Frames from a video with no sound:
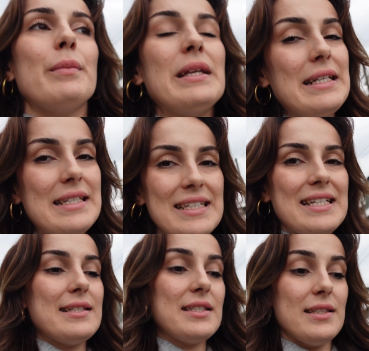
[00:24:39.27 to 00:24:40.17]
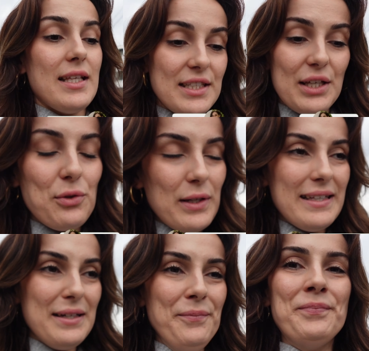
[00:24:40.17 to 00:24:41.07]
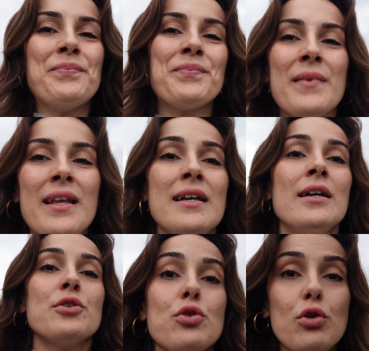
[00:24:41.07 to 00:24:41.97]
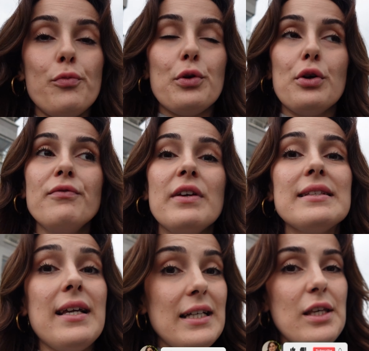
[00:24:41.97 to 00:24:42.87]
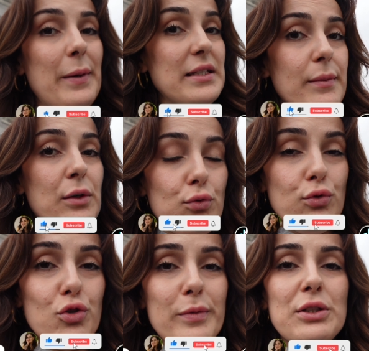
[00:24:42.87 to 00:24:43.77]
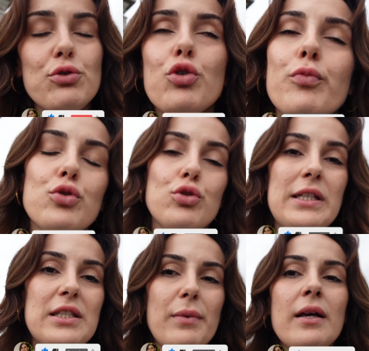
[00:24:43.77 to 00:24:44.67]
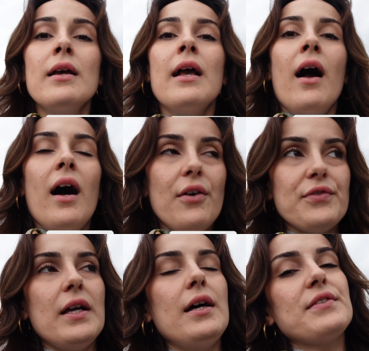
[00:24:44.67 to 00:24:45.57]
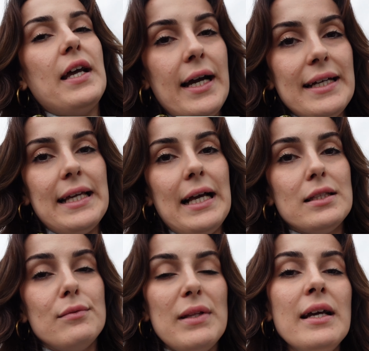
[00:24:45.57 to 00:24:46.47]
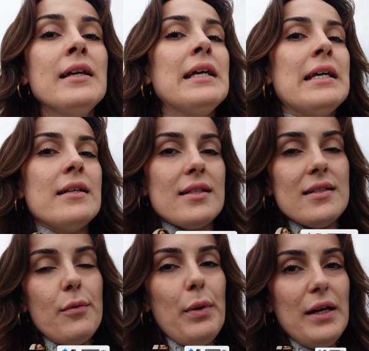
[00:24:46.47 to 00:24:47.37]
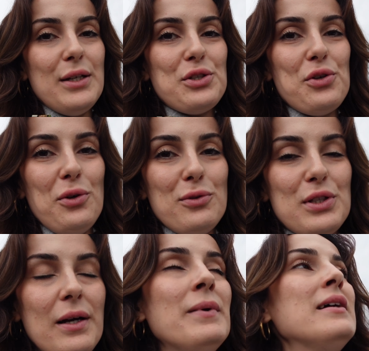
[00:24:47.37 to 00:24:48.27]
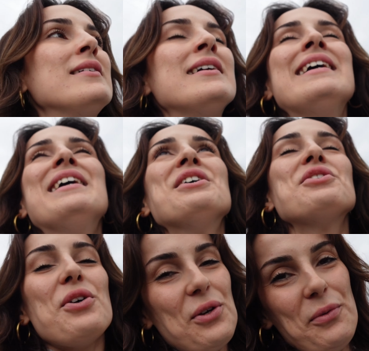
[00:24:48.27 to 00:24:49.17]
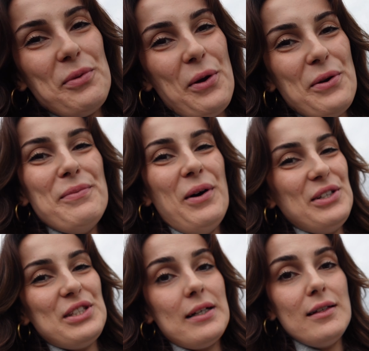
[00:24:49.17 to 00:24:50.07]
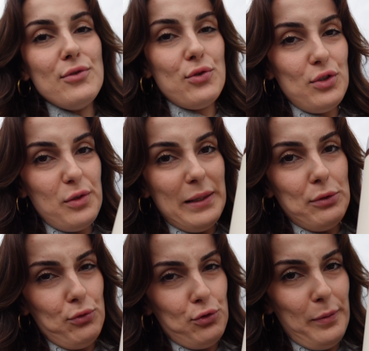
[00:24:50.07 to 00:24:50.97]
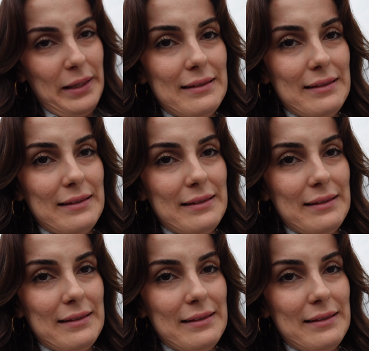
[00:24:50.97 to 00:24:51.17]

Beni izlediğiniz için teşekkür ederim. Çok öpüyorum ve takip etmeyi unutmayın. Çünkü bu sürecimi hafta hafta her geldiğimde sizinle paylaşıyor olacağım. Çok öpüyorum. Hoşçakalın. Su içmeyi de unutmayın.